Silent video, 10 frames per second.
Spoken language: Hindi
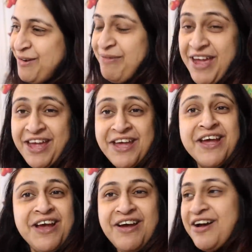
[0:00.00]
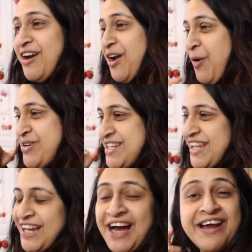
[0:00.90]
मैं खुशी
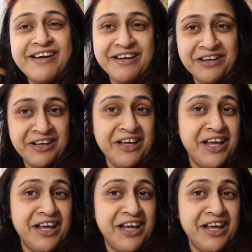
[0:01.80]
के कारण